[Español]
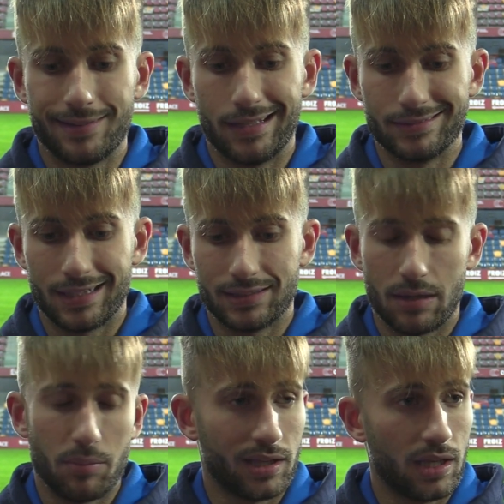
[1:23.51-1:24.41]
tan, tan,
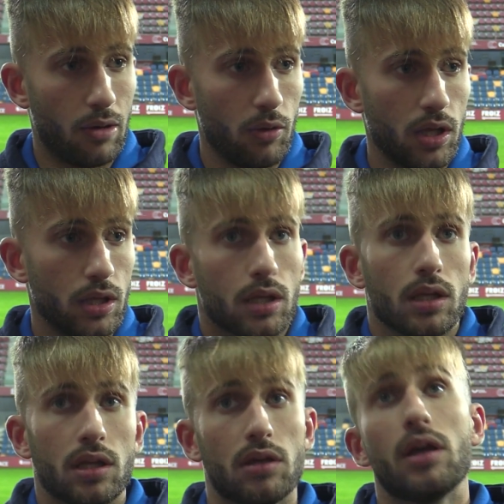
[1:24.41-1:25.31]
tan practicable
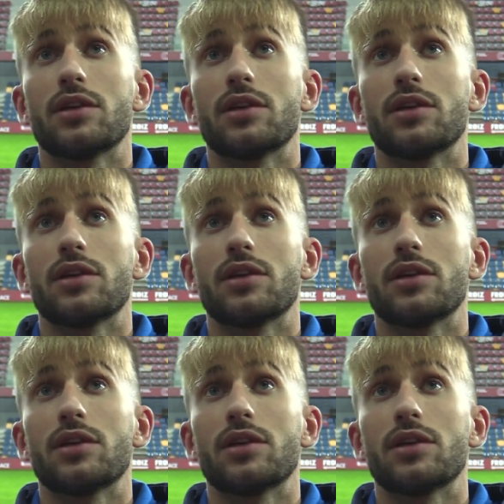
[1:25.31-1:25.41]
y, eh,